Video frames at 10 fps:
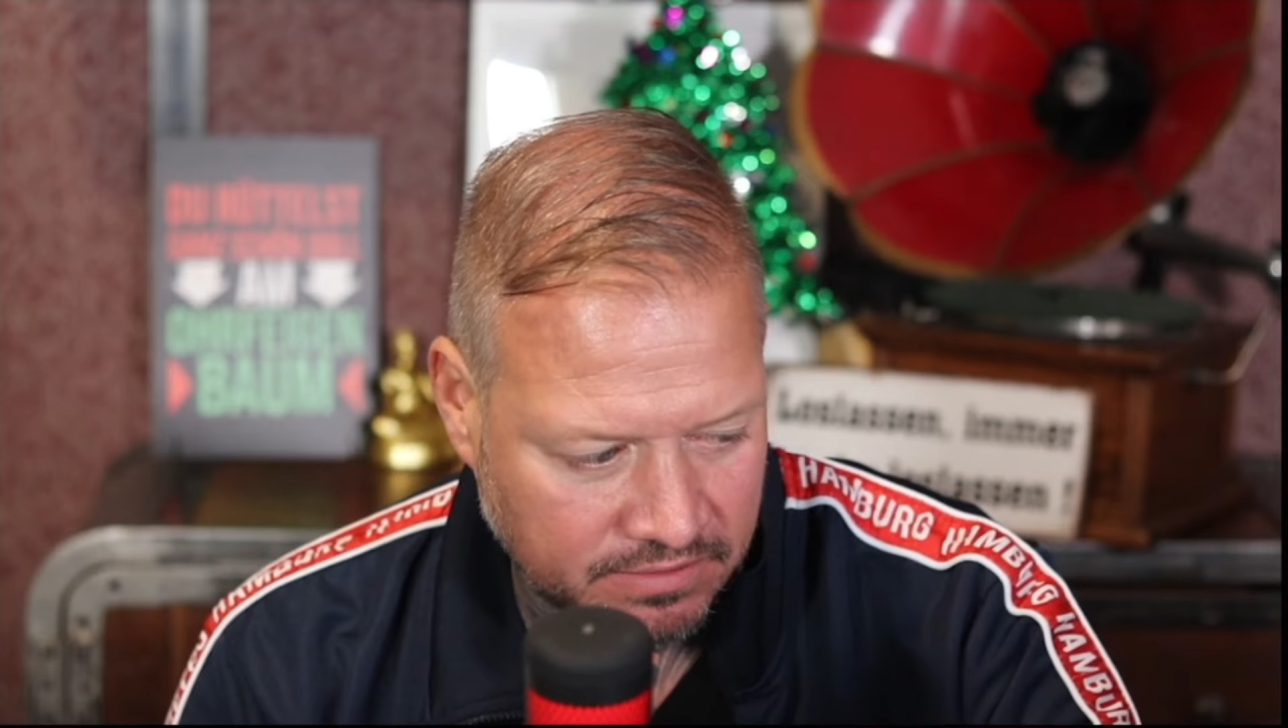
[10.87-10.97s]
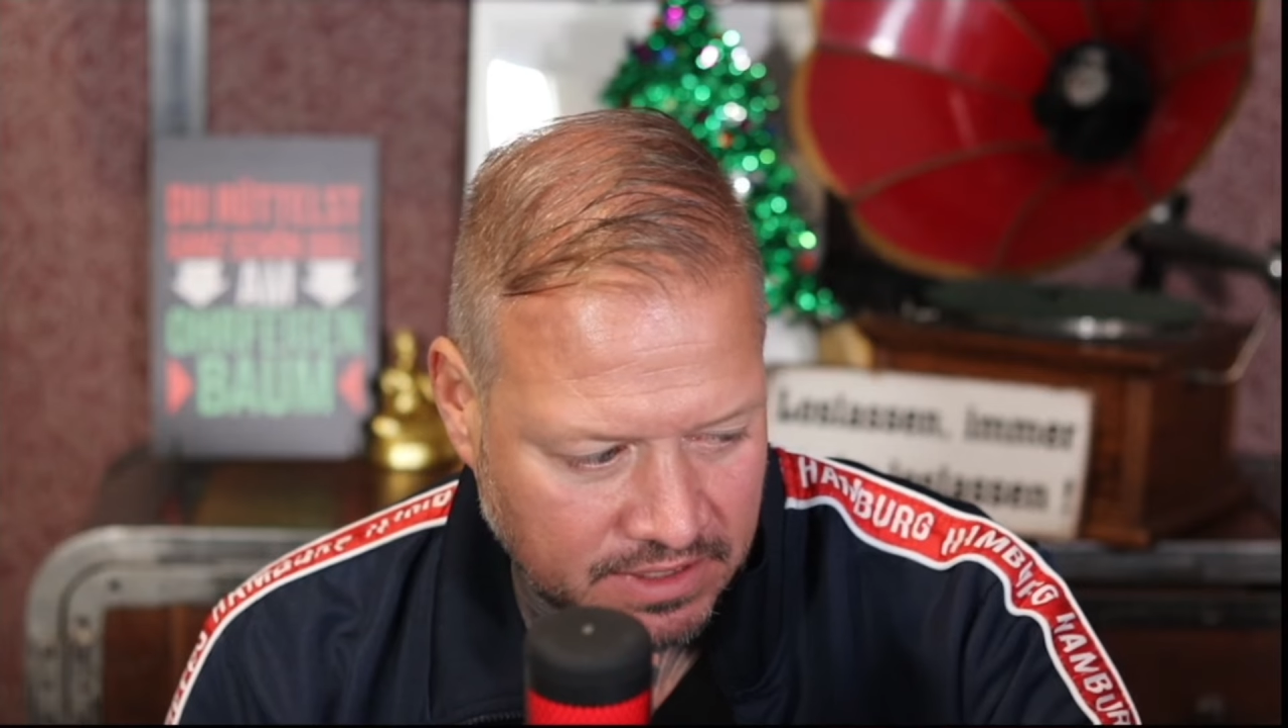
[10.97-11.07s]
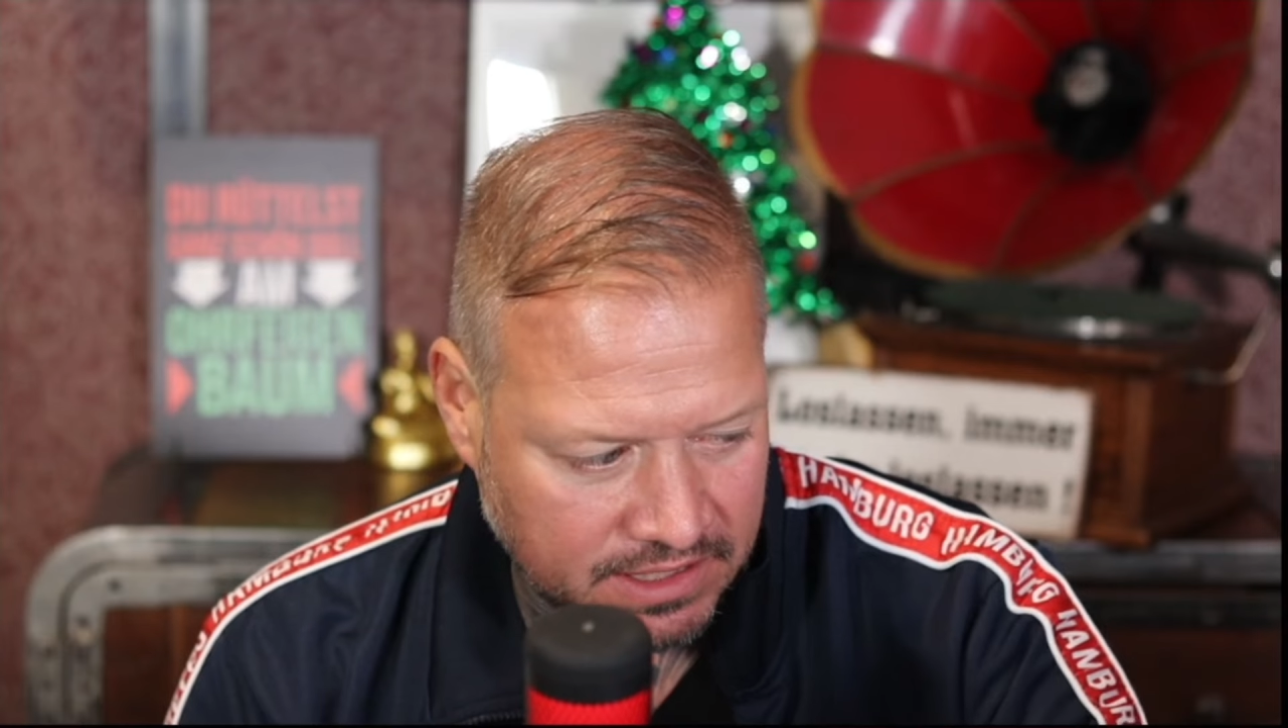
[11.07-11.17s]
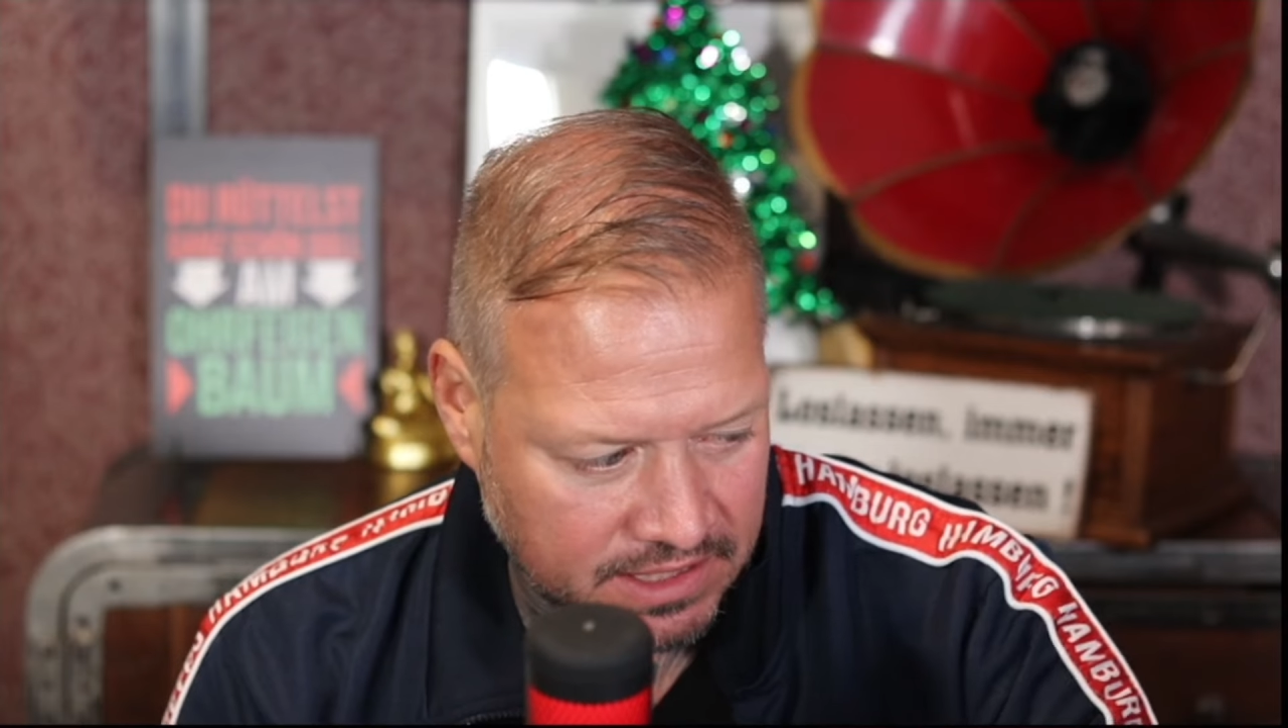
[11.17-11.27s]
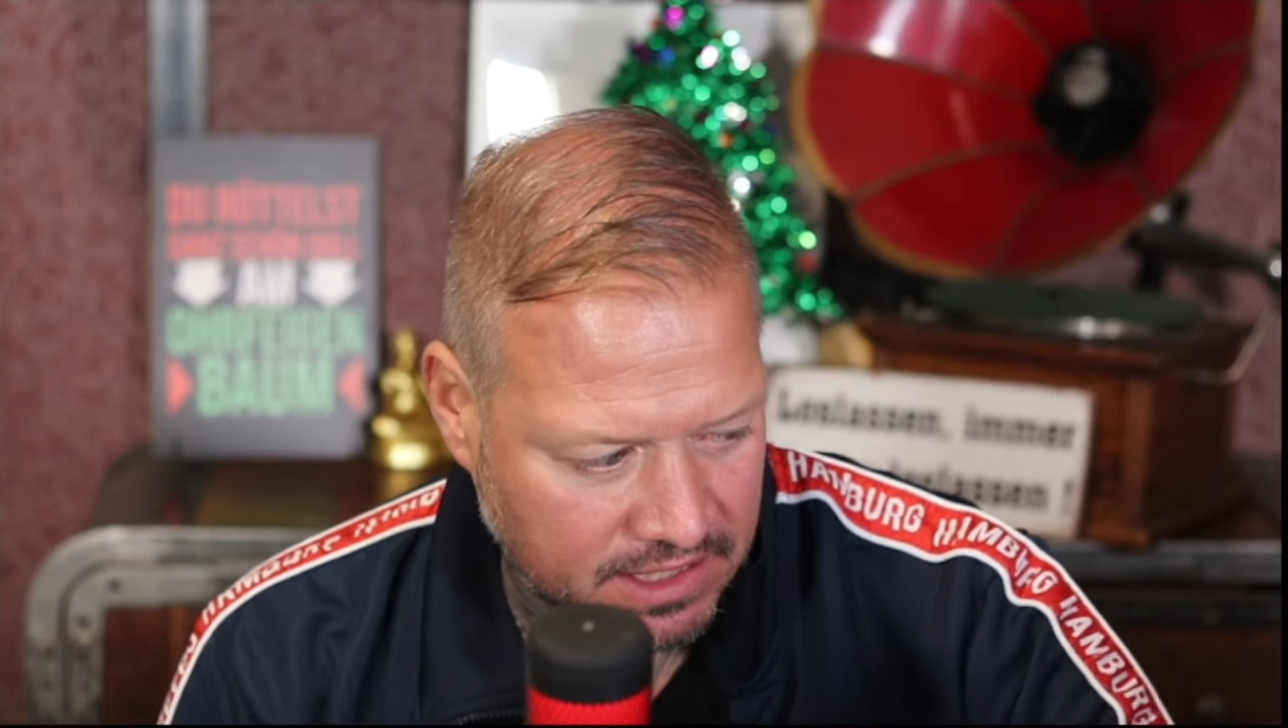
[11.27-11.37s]
weil
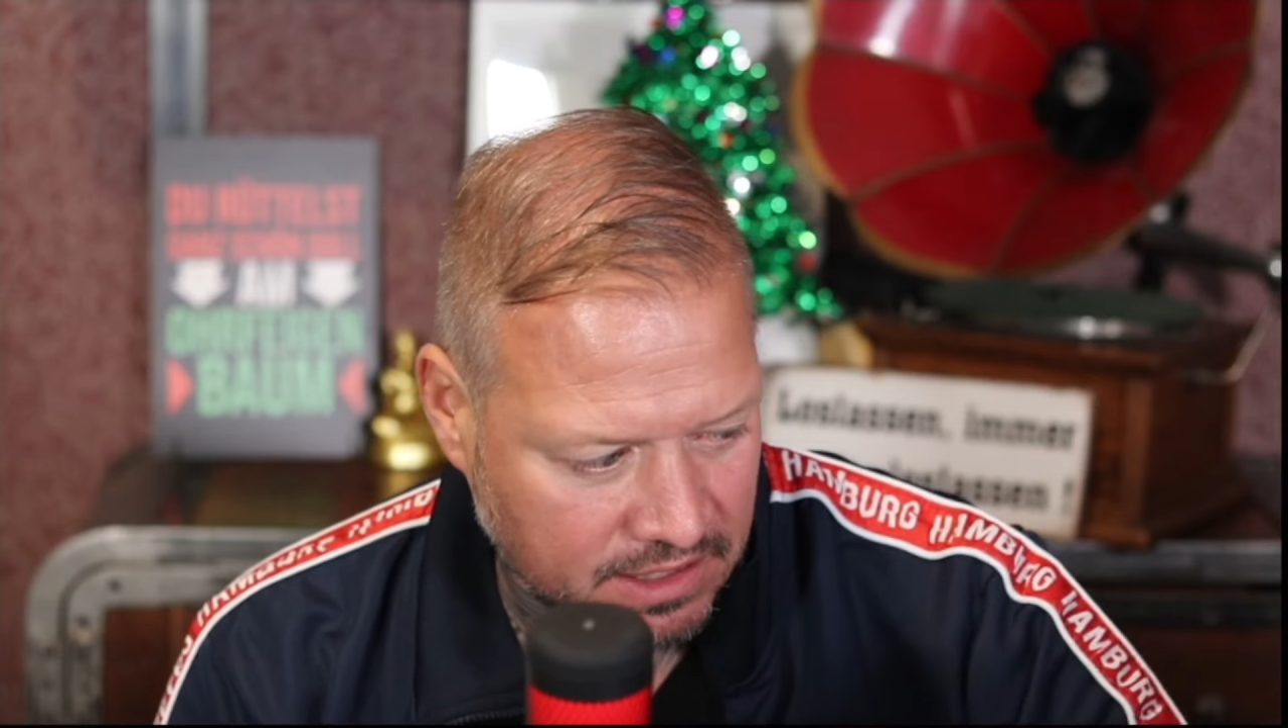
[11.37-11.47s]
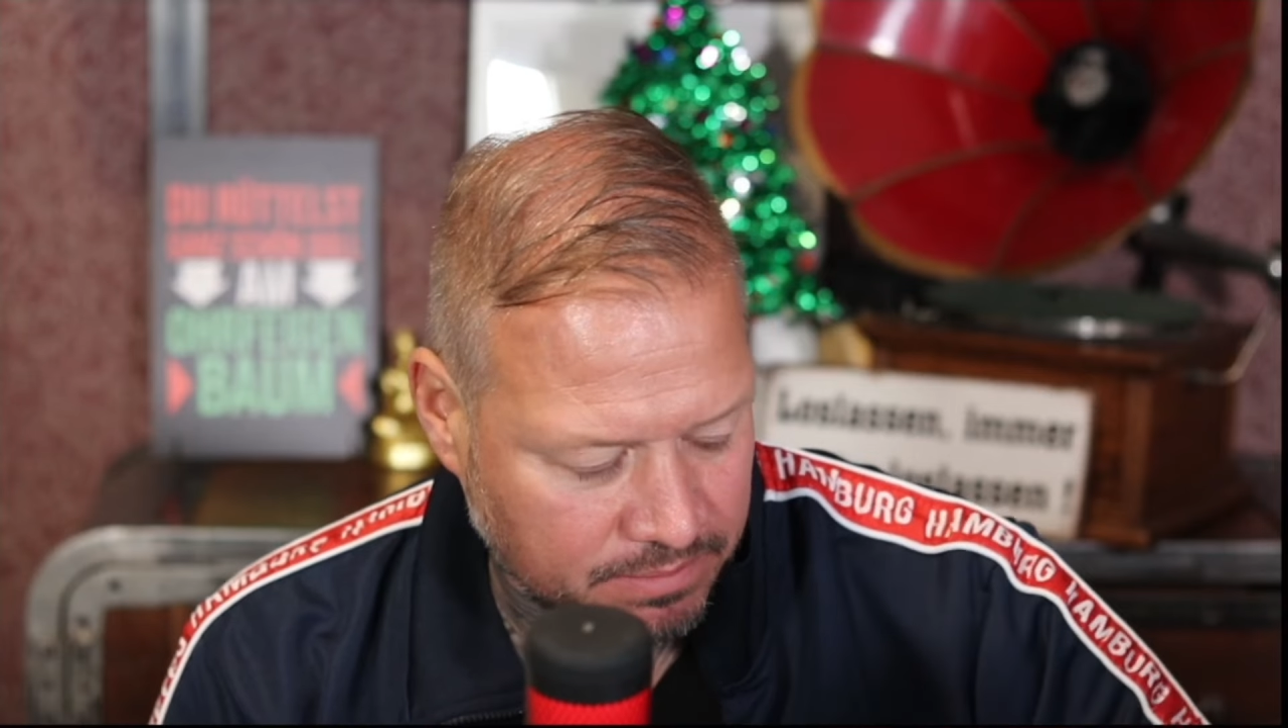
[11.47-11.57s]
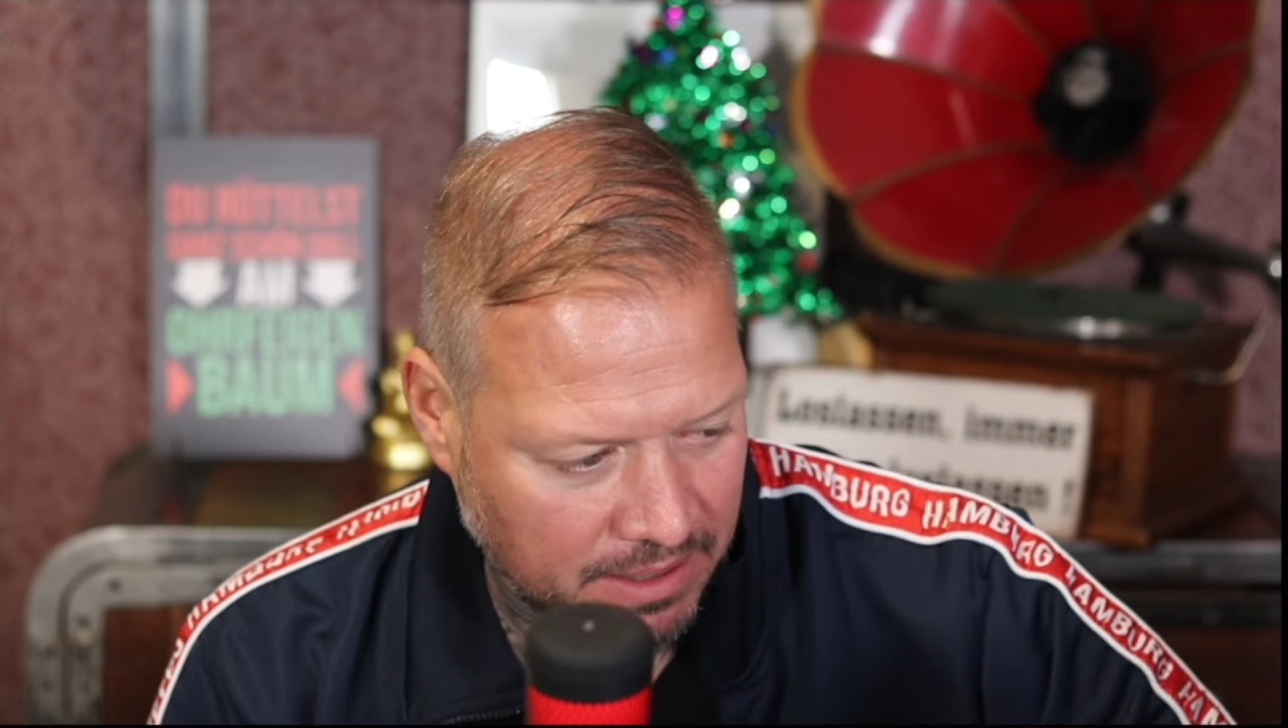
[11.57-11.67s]
ich das jetzt ein paar